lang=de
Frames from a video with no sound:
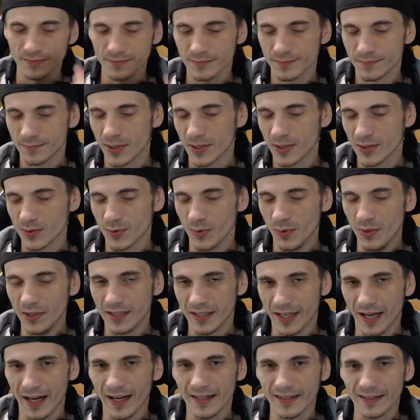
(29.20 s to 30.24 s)

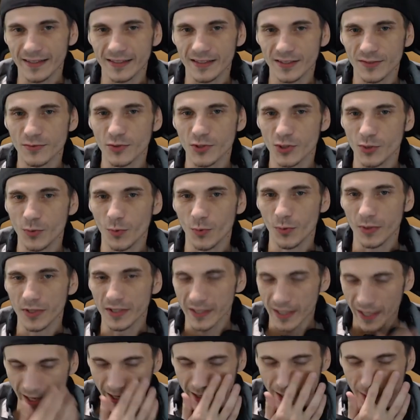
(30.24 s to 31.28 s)
persönlich eigentlich
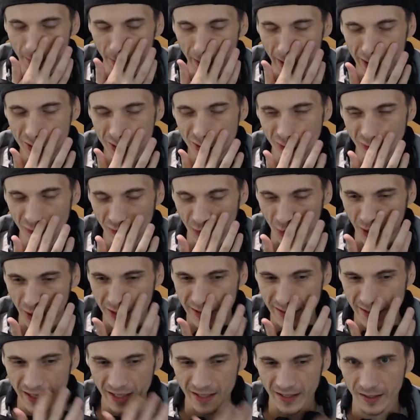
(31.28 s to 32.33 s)
zwischendurch gerne mal so
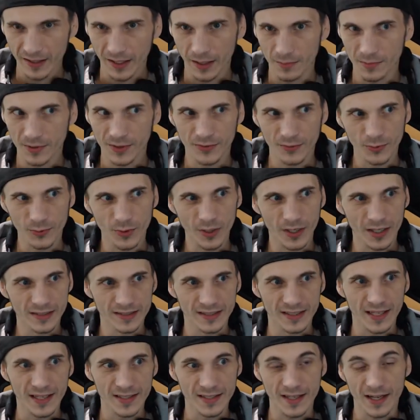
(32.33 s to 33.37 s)
vorsah. Habe ich früher
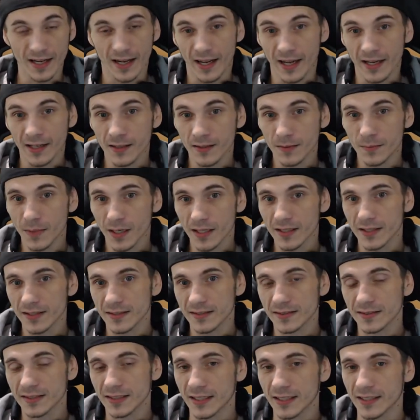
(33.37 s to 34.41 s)
sehr, sehr gerne gemacht,
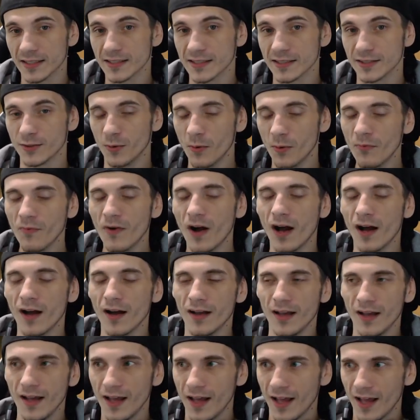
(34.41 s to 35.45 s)
als ich ganz jung war.
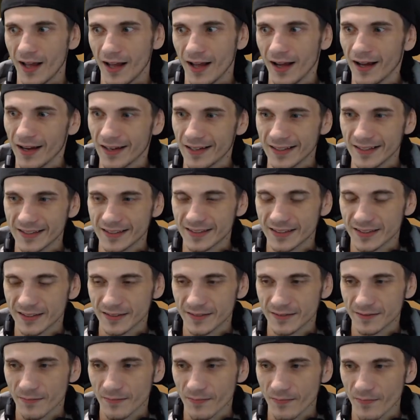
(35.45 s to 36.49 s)
Allerdings,
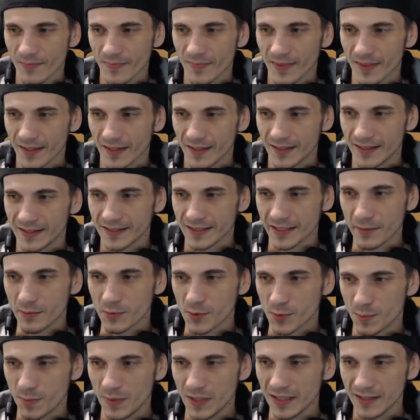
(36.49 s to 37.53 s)
es
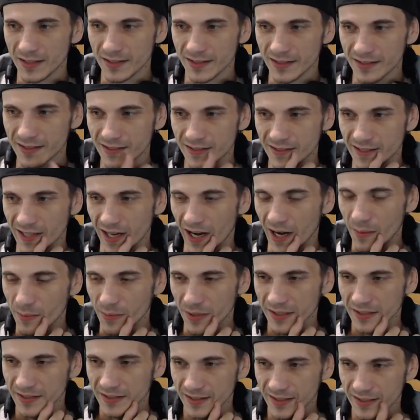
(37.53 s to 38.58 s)
gibt Spiele, die kann
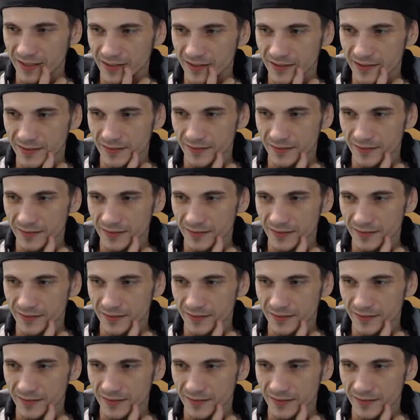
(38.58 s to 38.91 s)
man nicht